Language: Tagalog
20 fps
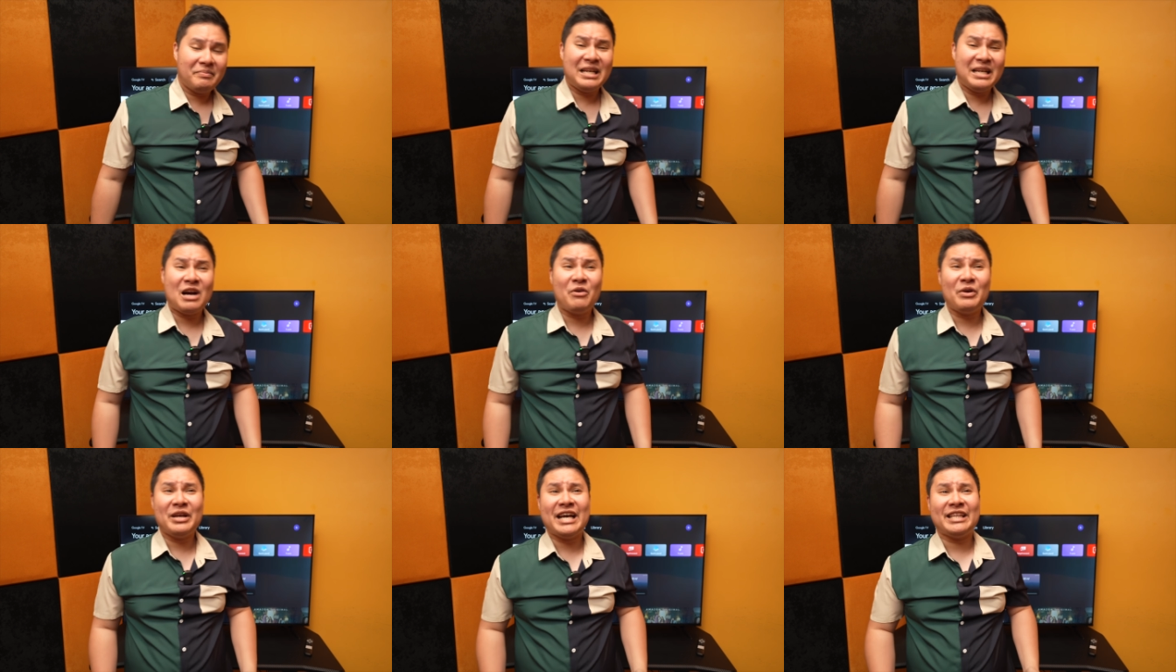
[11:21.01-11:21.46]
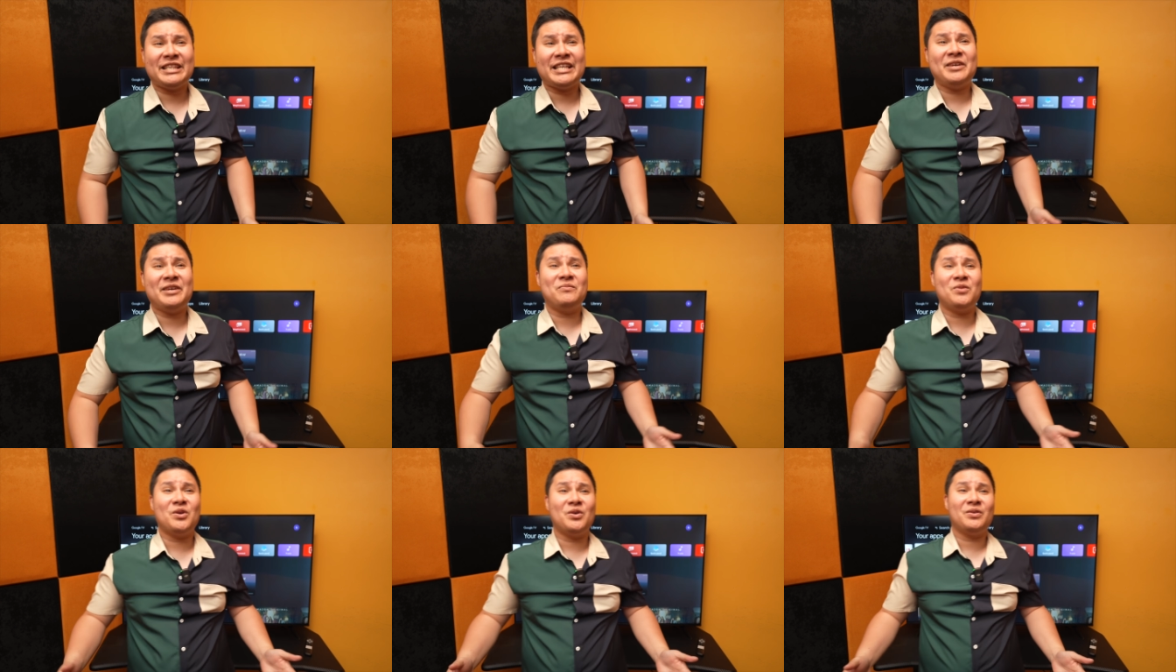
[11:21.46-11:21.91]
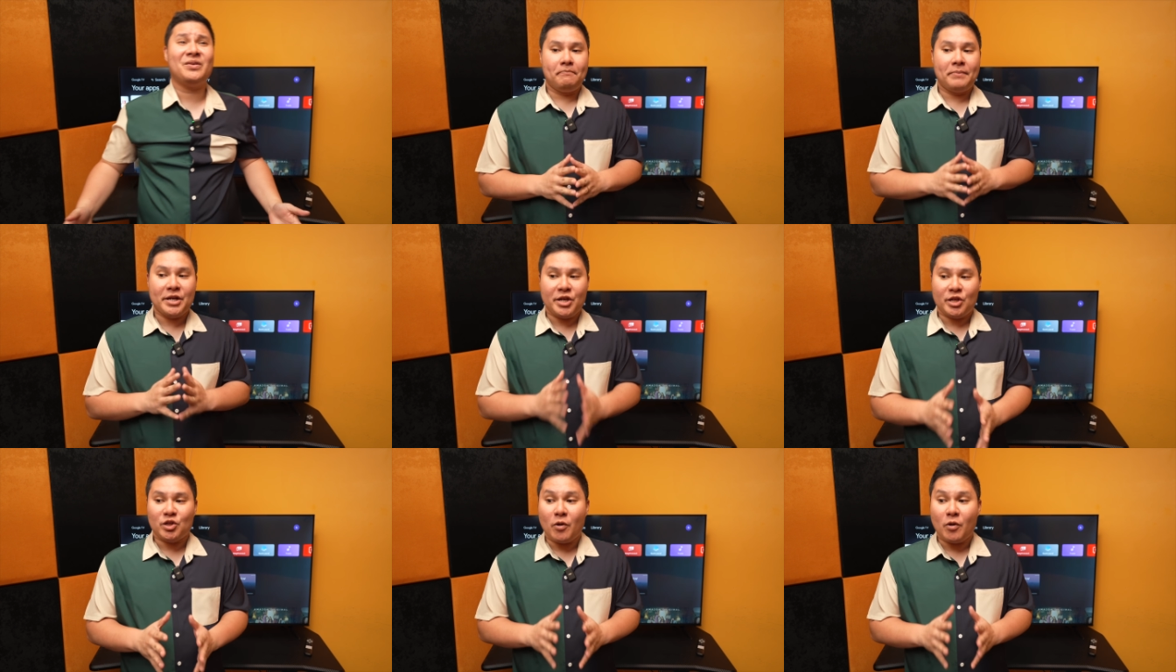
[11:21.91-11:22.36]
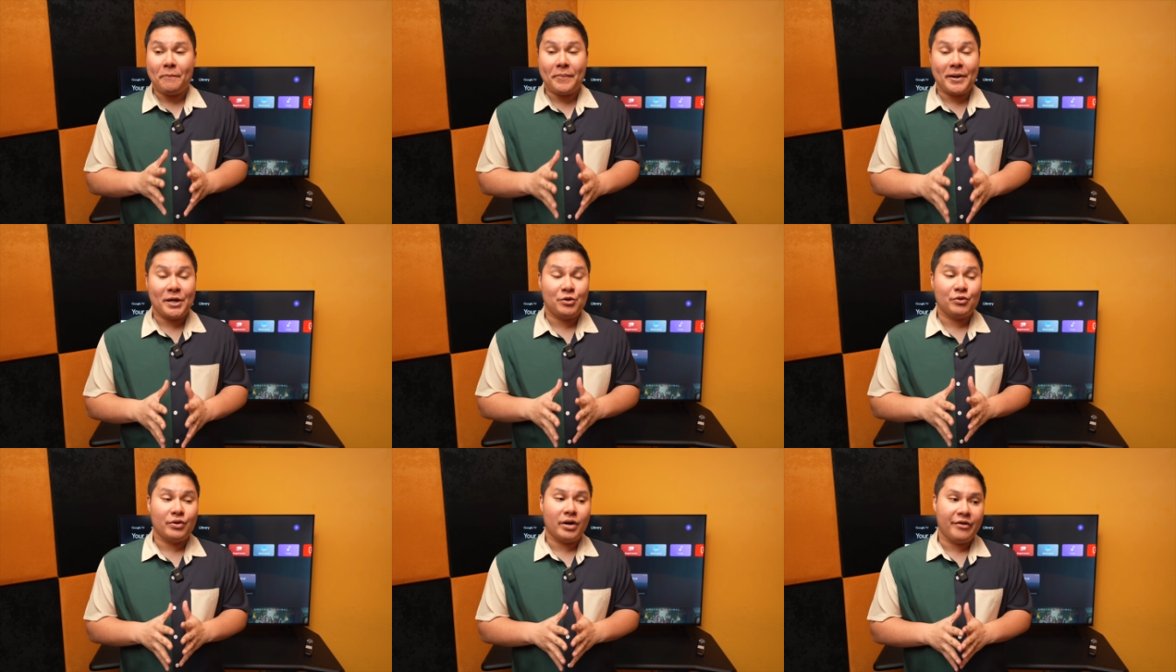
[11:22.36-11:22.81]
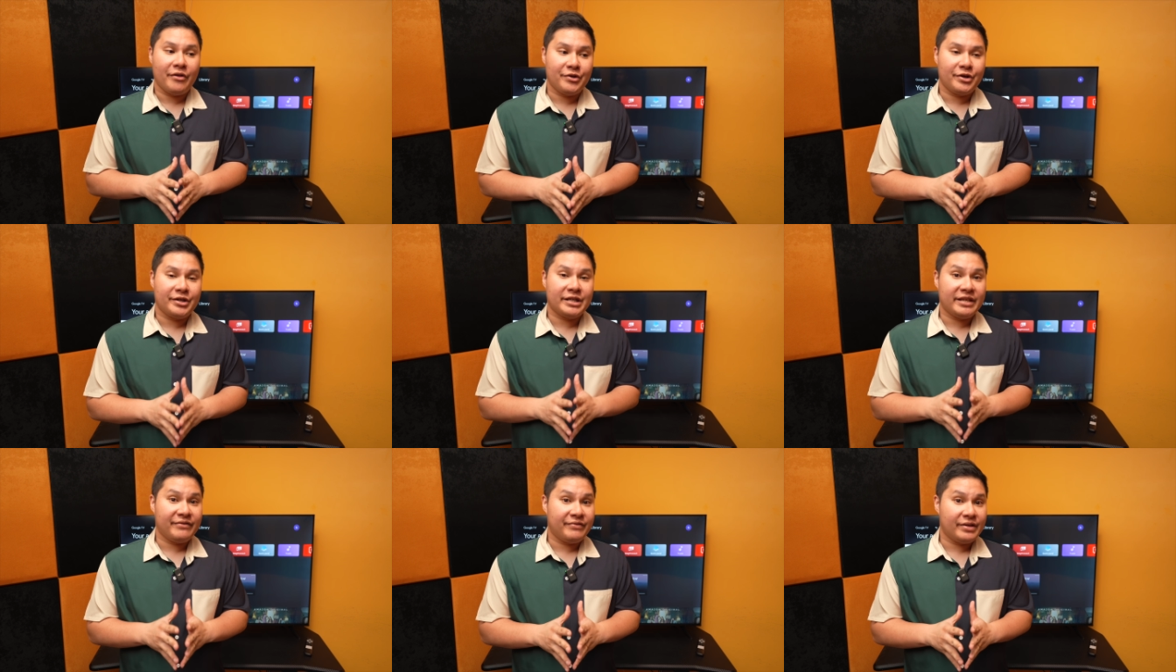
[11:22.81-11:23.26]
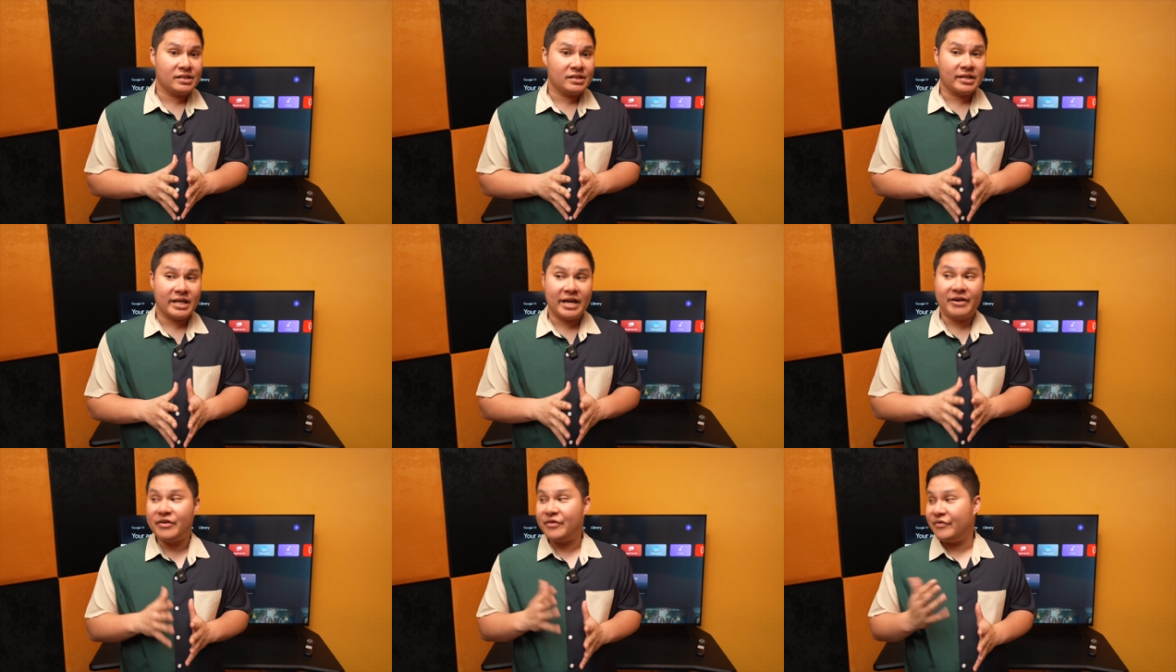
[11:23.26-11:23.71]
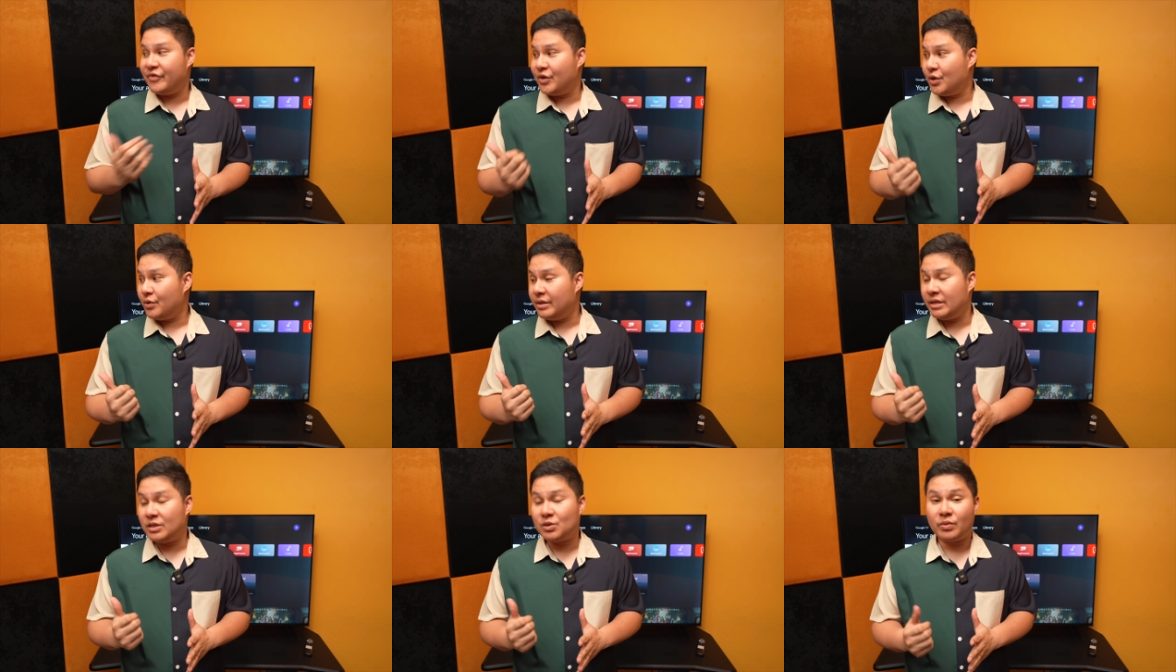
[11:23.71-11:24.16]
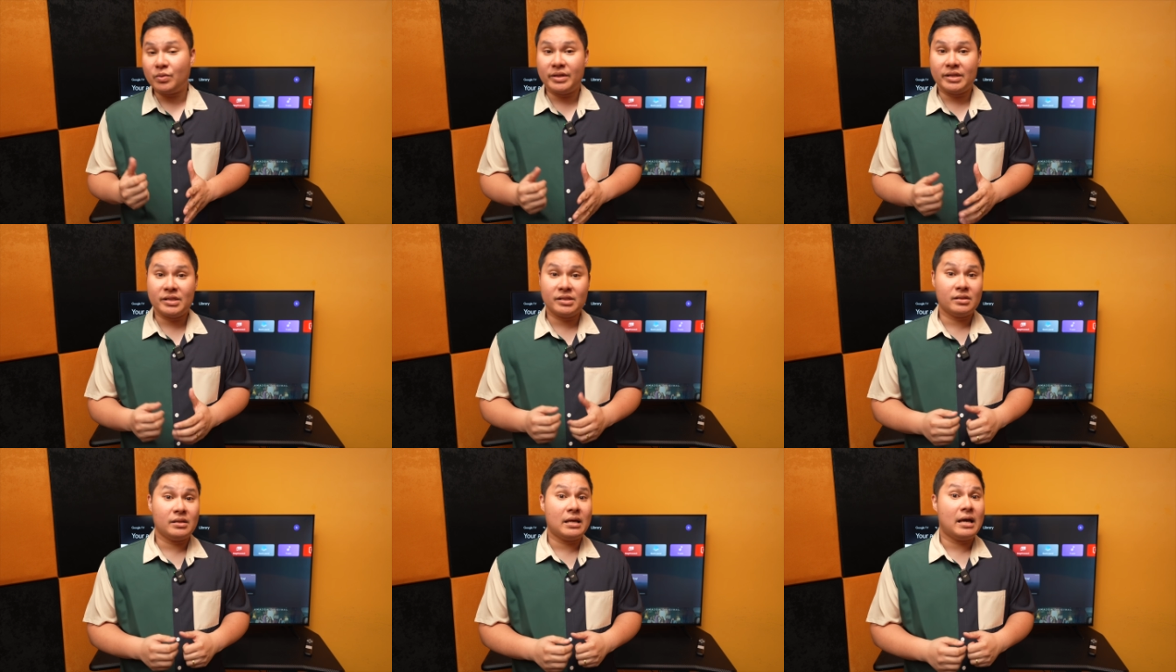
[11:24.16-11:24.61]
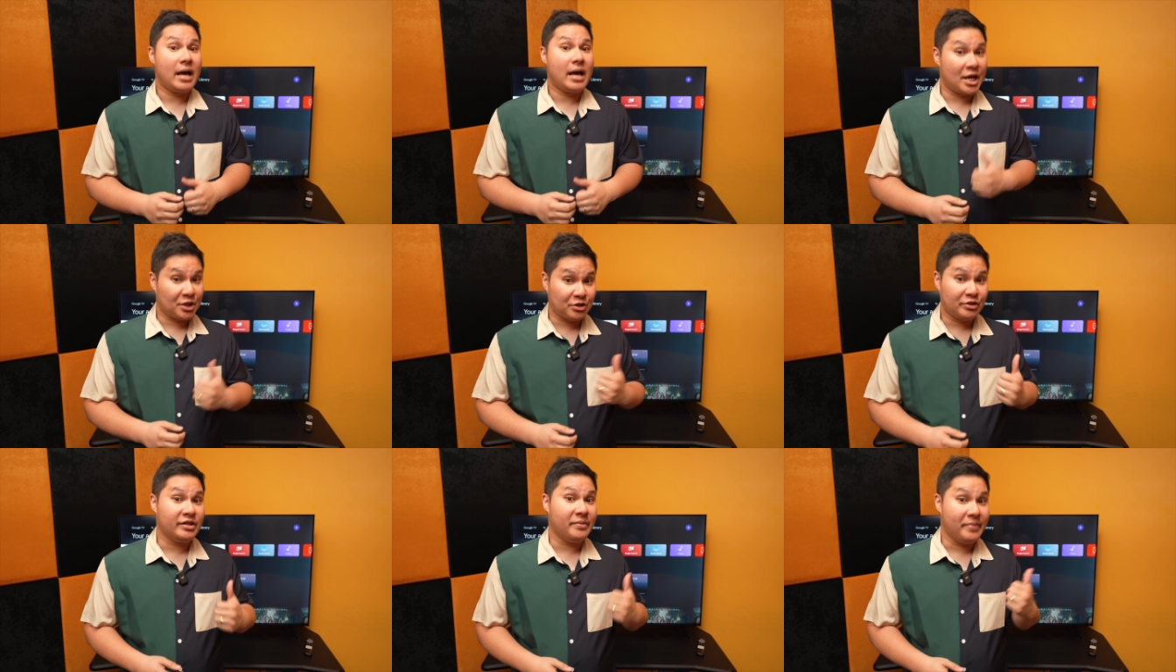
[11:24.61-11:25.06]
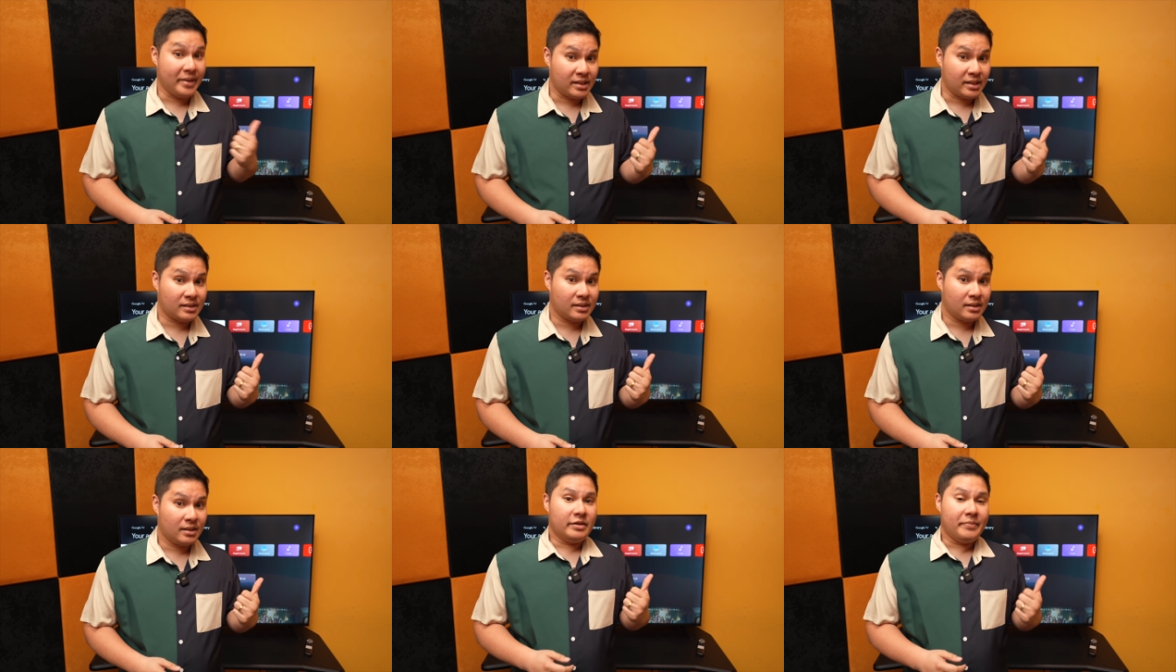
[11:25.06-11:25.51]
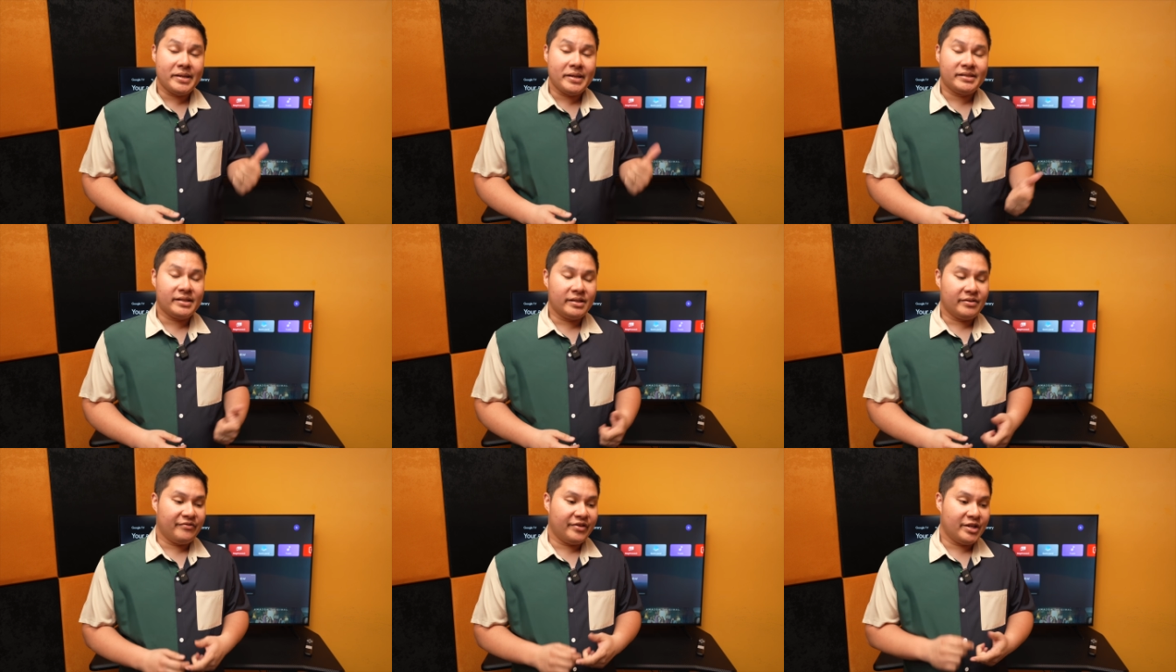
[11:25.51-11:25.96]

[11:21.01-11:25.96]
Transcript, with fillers: May laway na tayo, Pero in compared to other TVs that I reviewed, this one is actually the best. The best in